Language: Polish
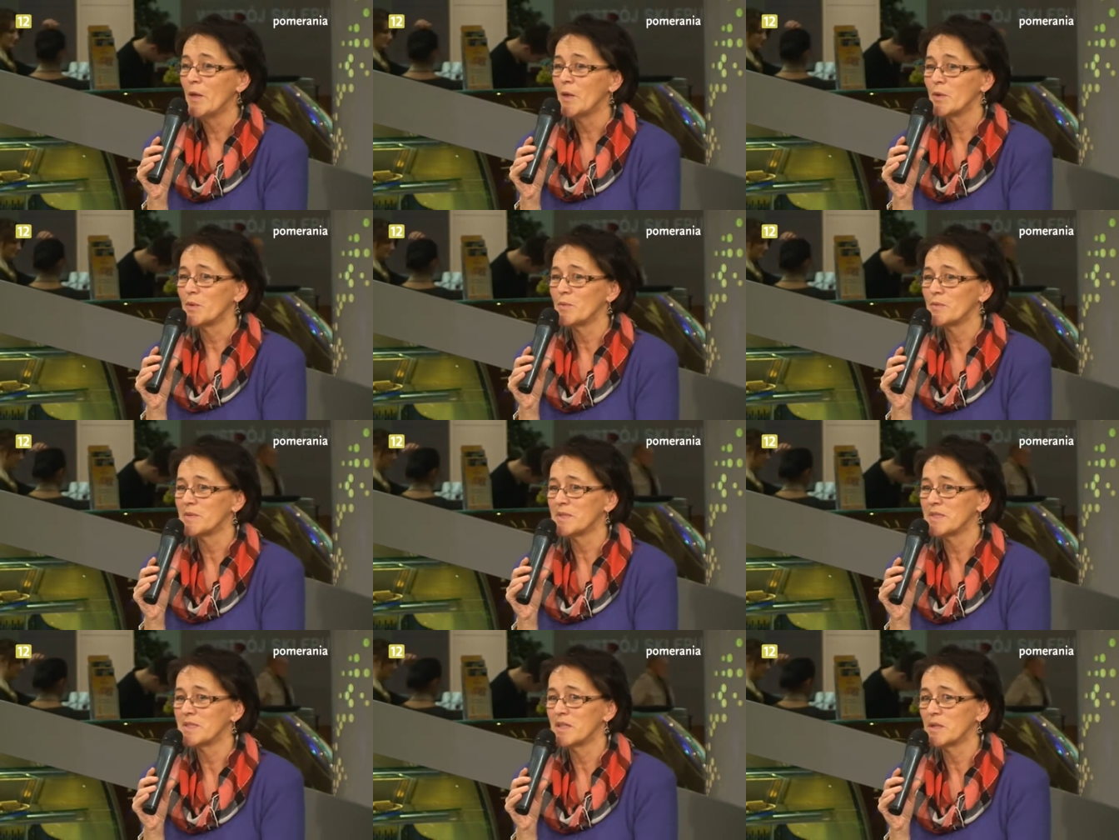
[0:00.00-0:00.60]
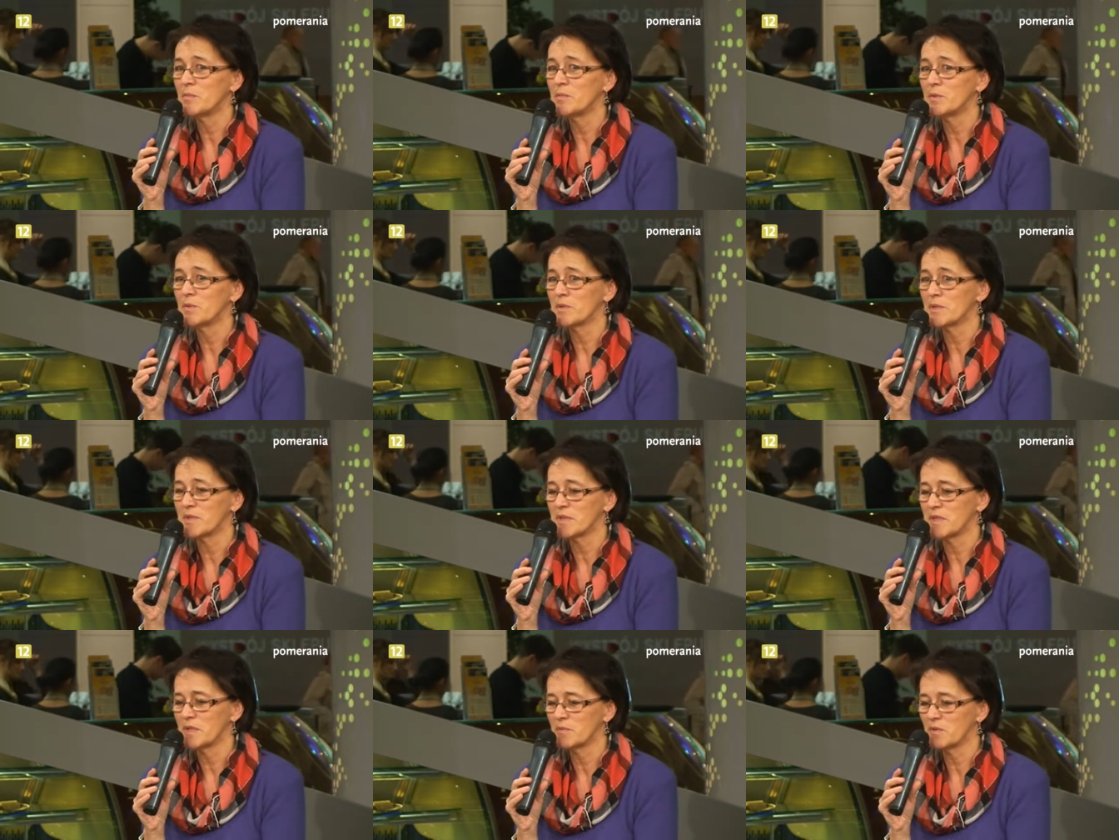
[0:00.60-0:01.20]
y, zdobył,
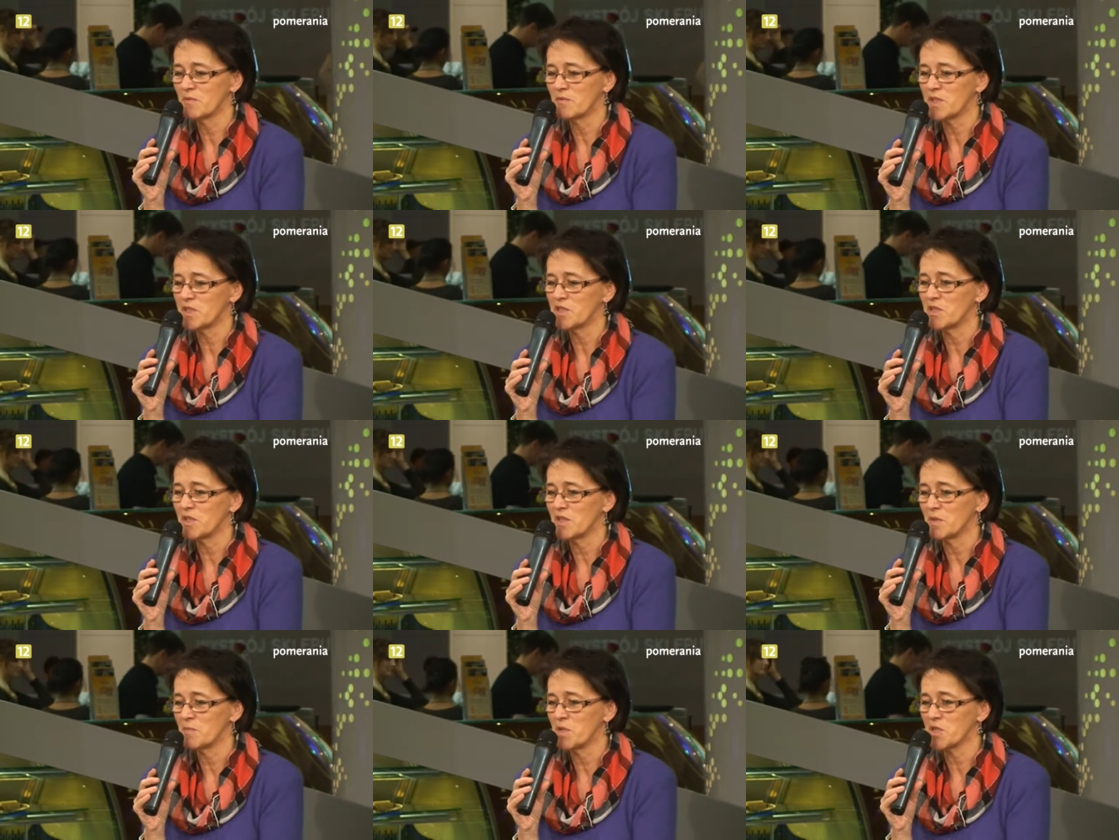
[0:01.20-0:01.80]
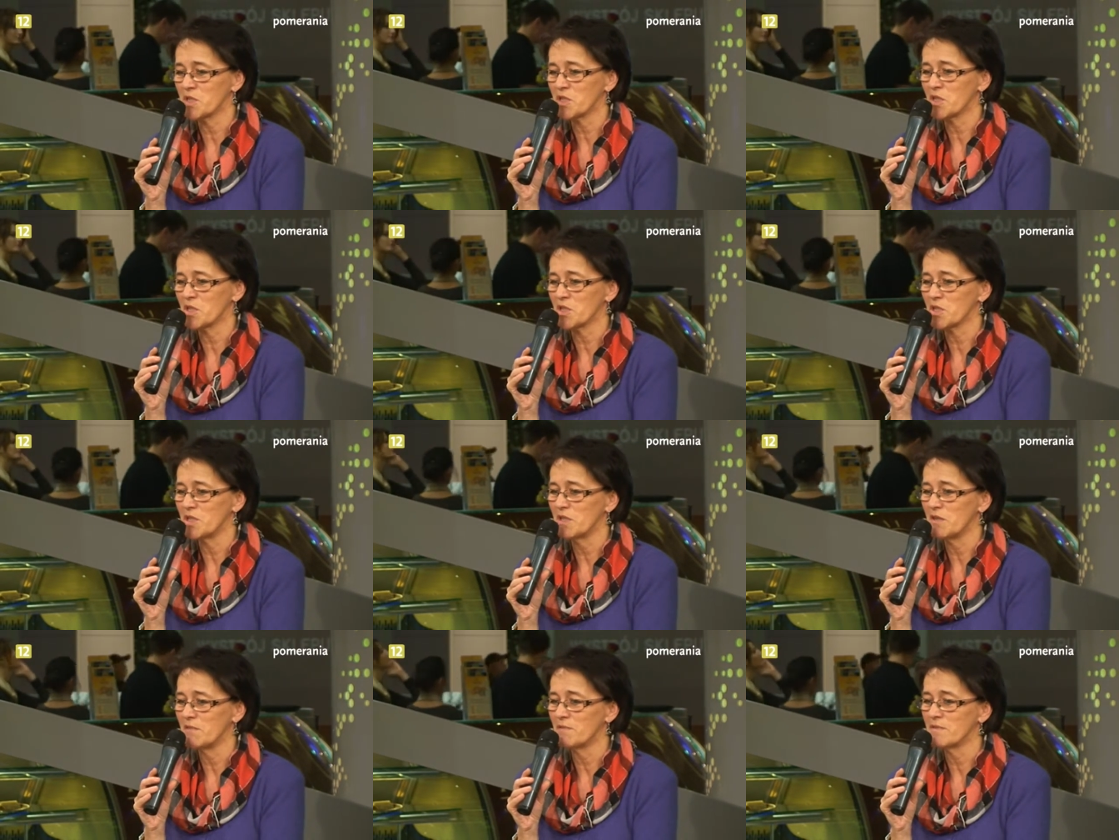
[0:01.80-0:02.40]
zdobył właśnie te pierwsze
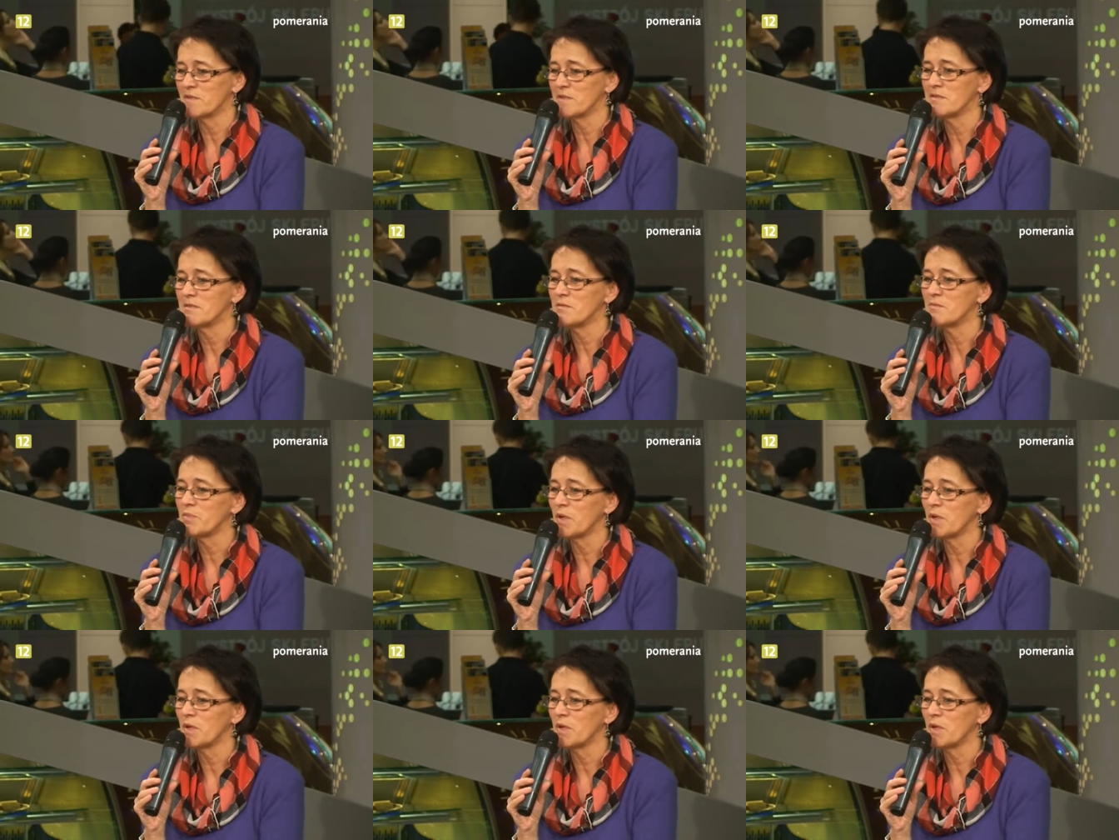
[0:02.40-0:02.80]
szlify.